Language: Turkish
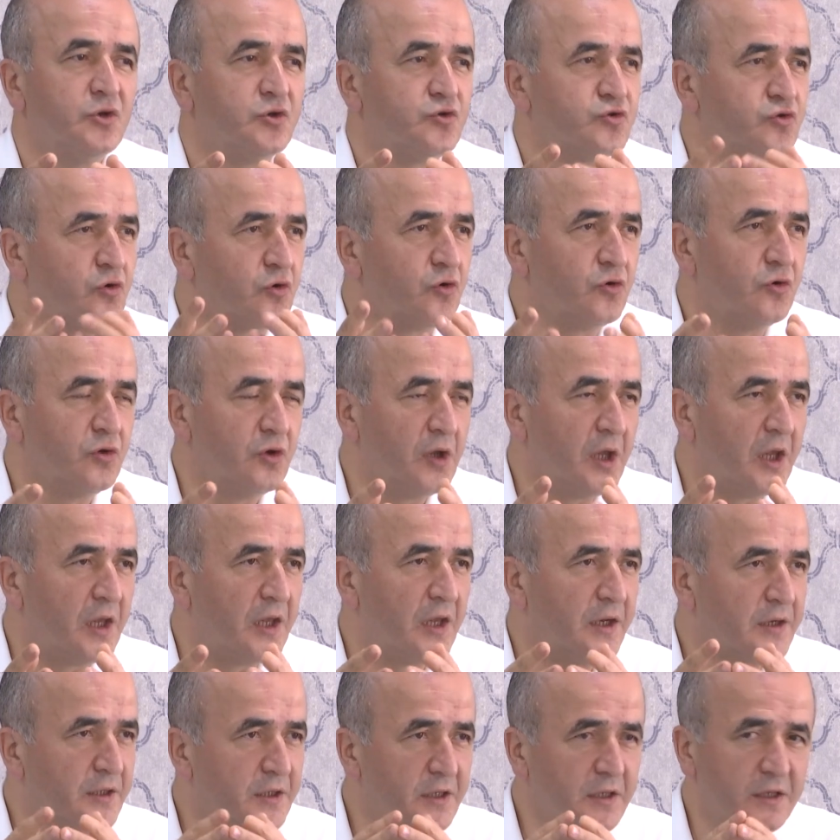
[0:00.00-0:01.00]
sorunlu
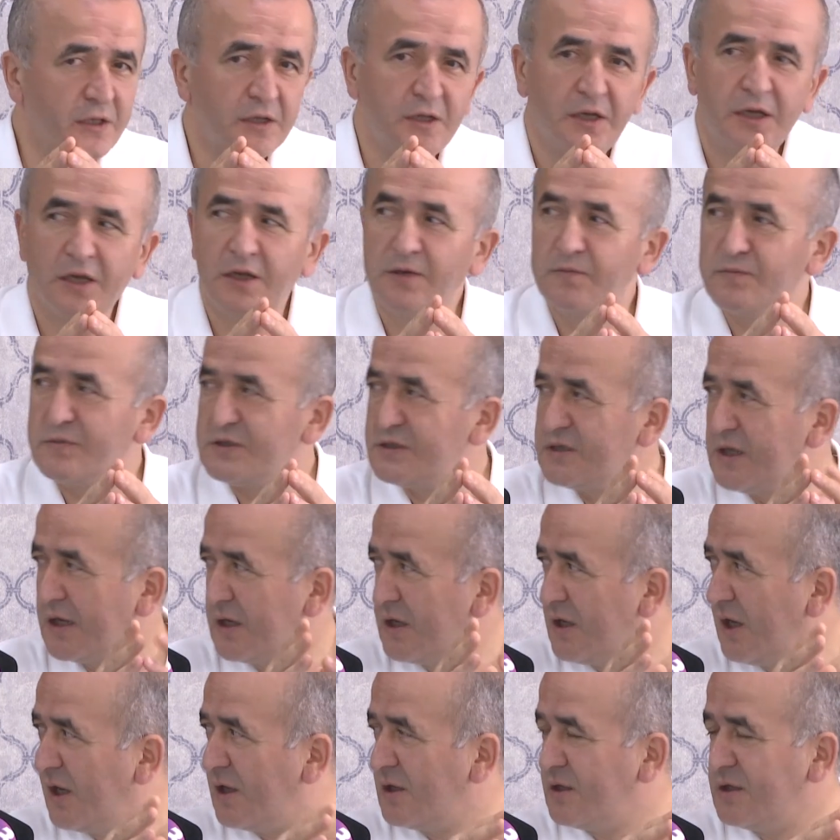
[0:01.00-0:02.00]
alanı
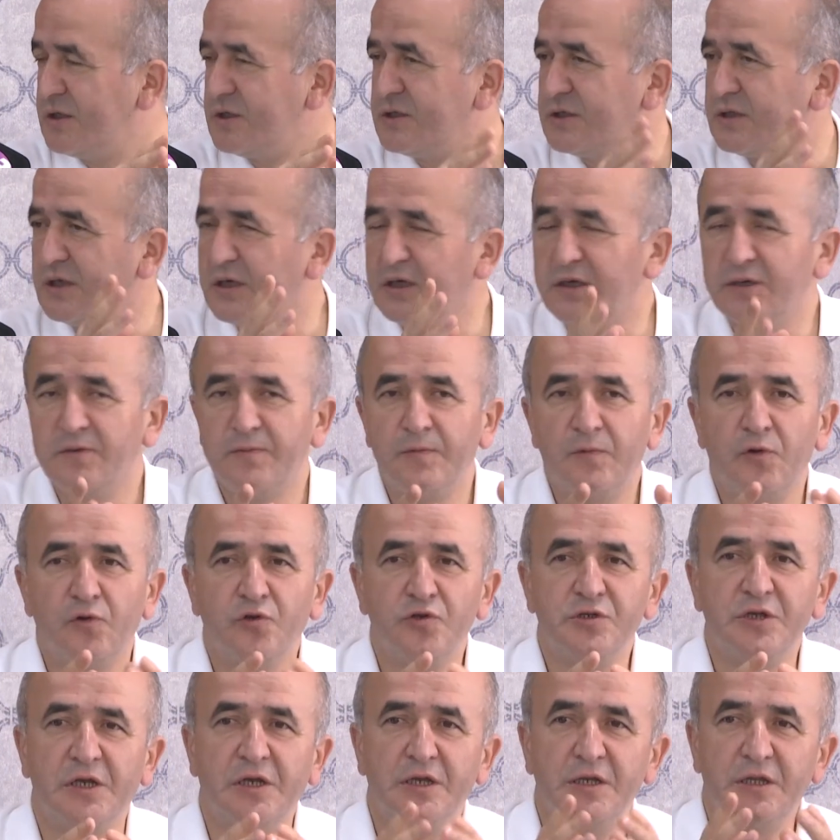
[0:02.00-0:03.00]
elimizden geldiğince
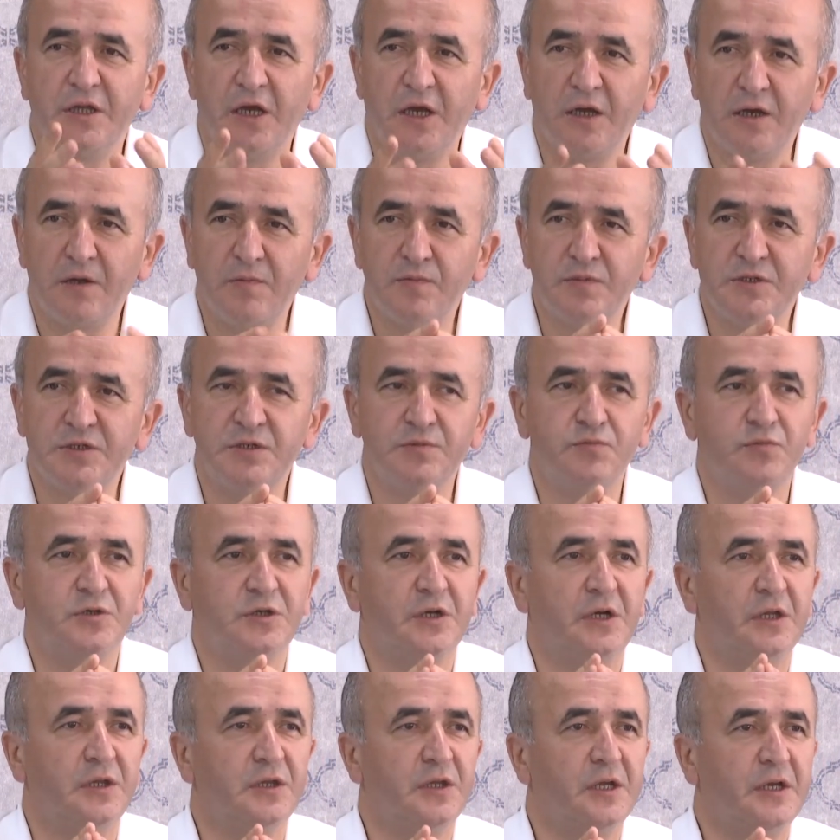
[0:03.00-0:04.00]
özel idaremiz
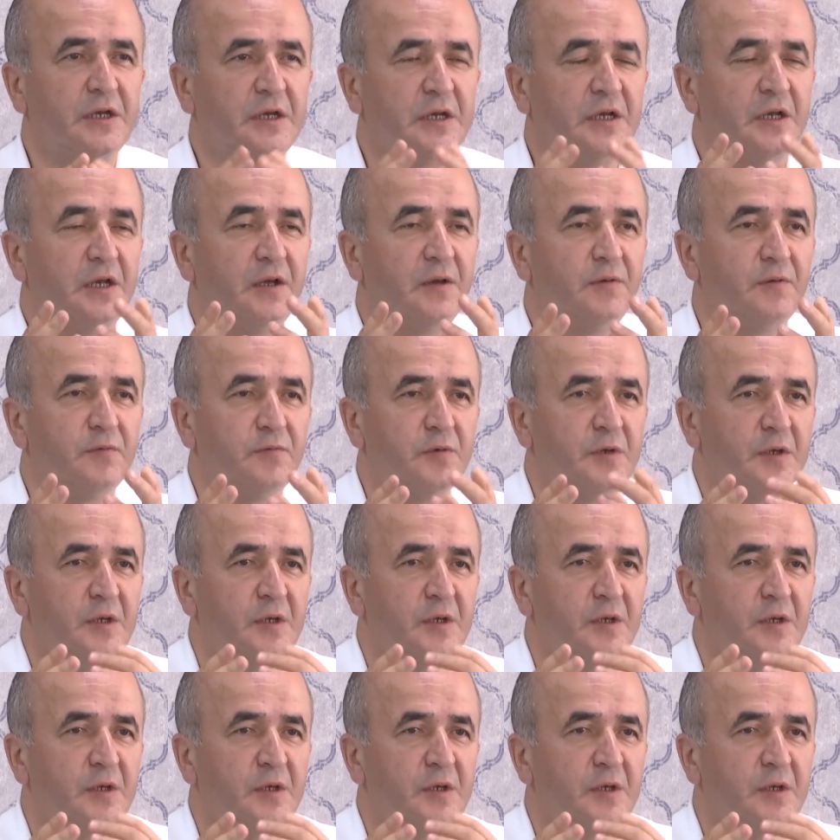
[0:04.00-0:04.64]
imkanlarıyla